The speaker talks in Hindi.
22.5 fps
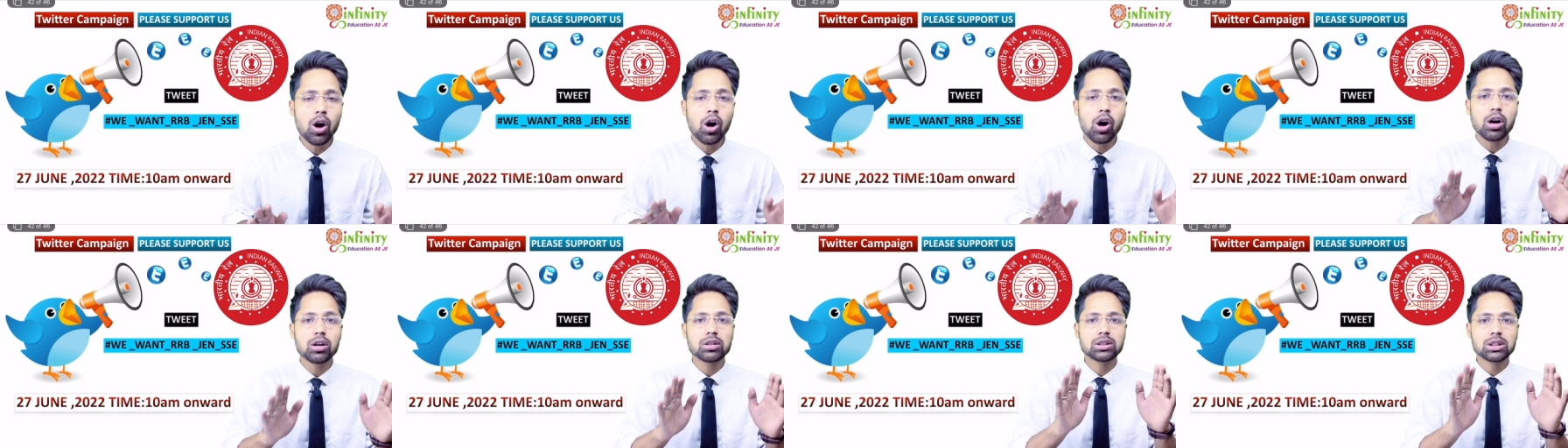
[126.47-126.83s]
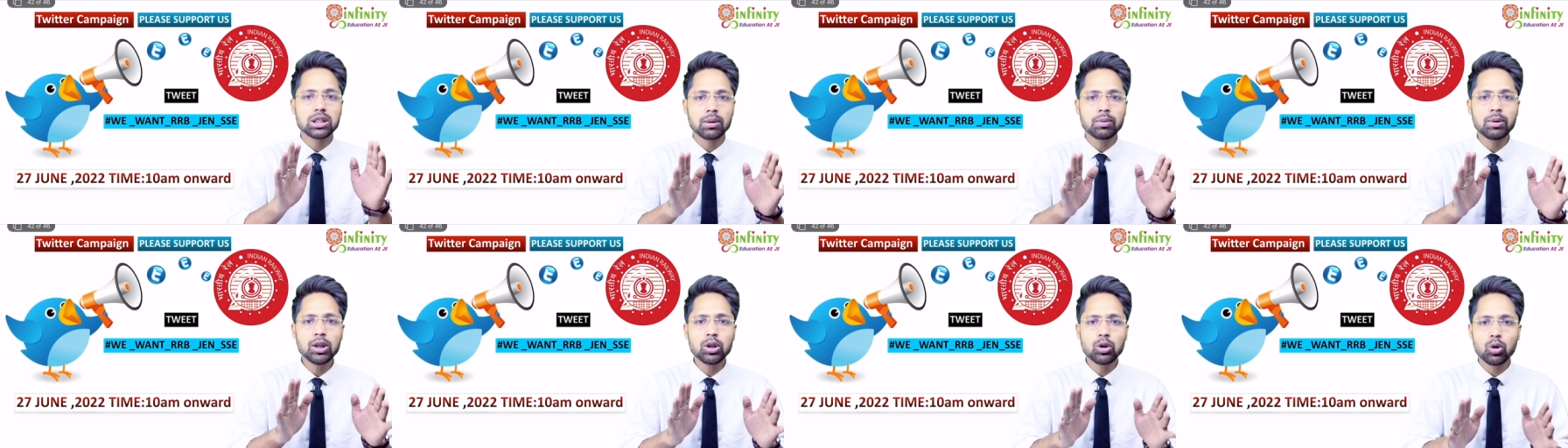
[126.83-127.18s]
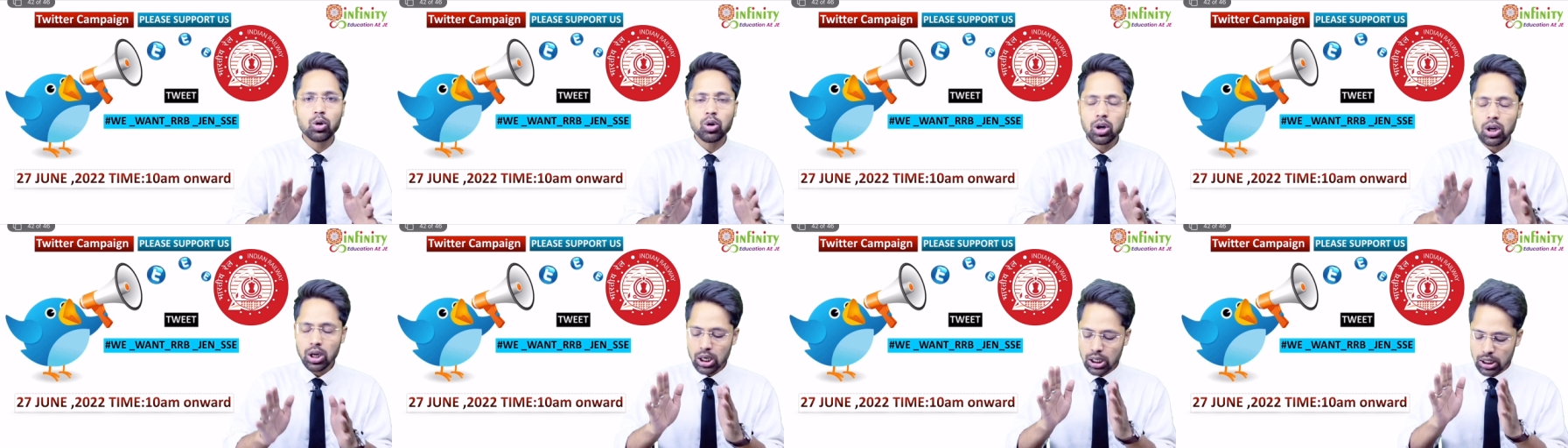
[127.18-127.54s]
और सभी को
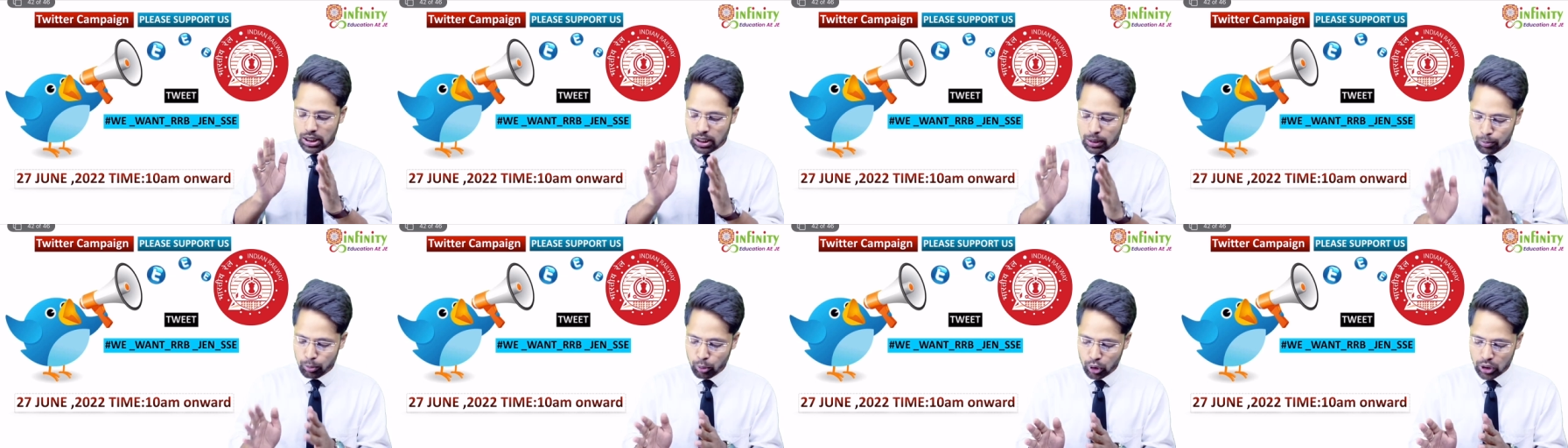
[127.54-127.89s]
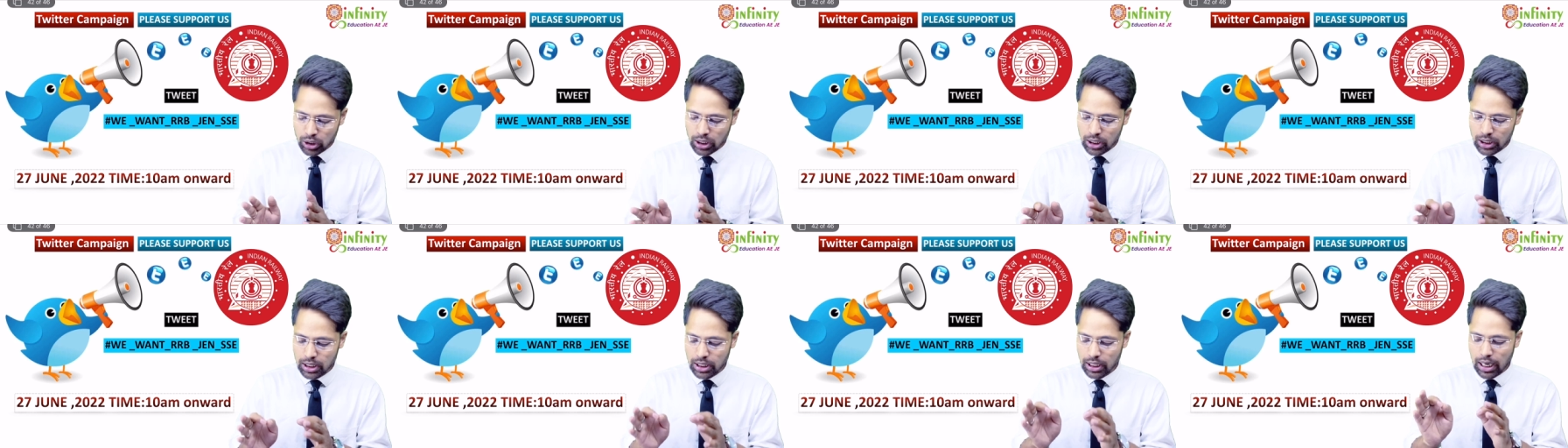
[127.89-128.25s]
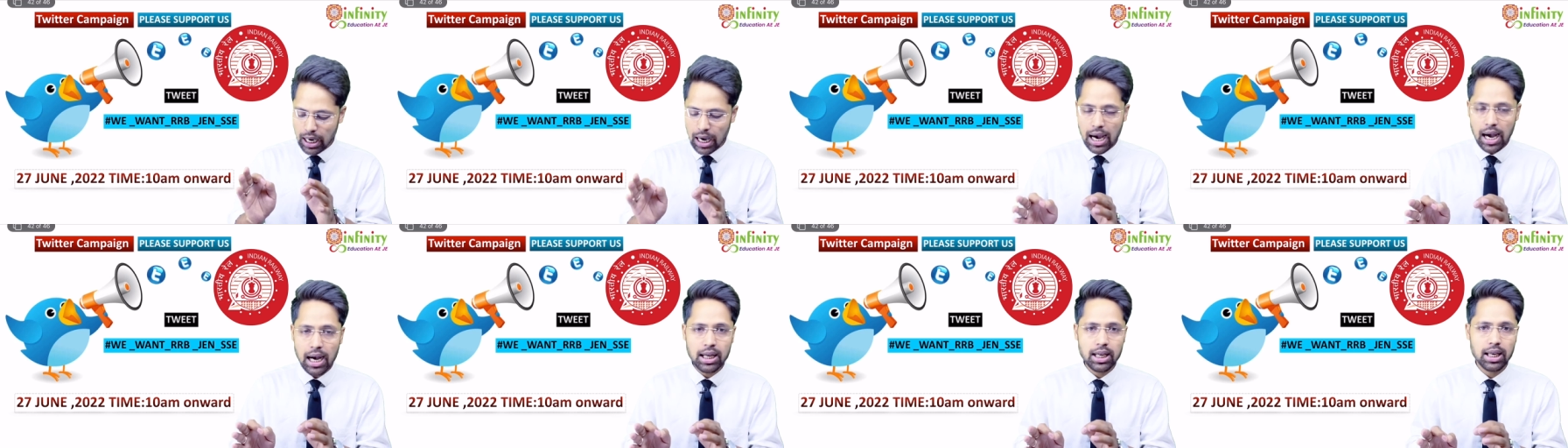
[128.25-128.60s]
ये बोलिए कि
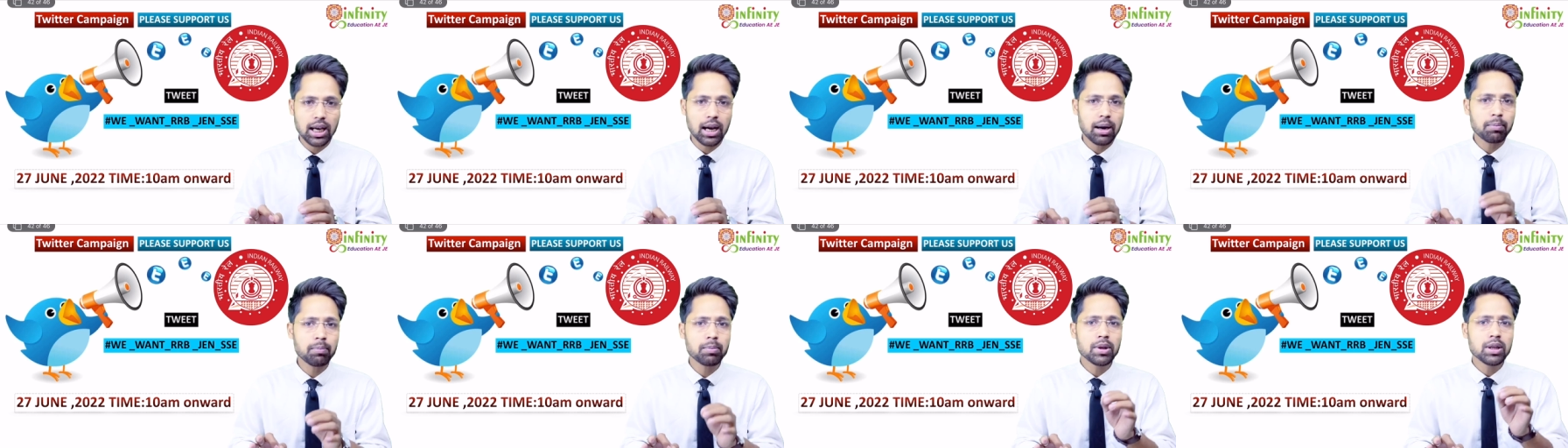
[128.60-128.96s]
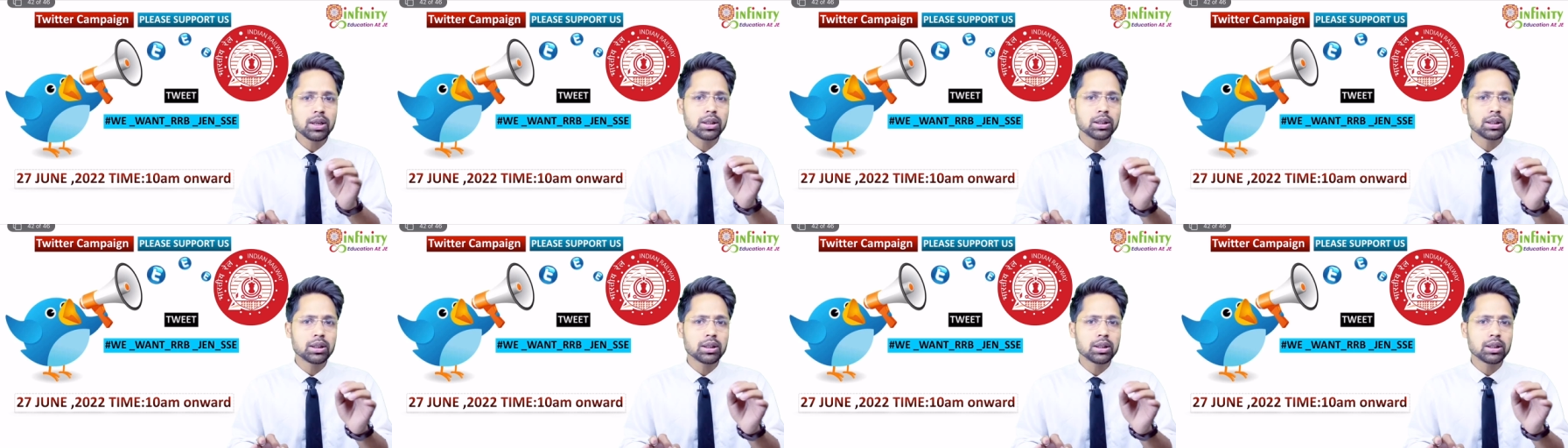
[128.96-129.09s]
आके आप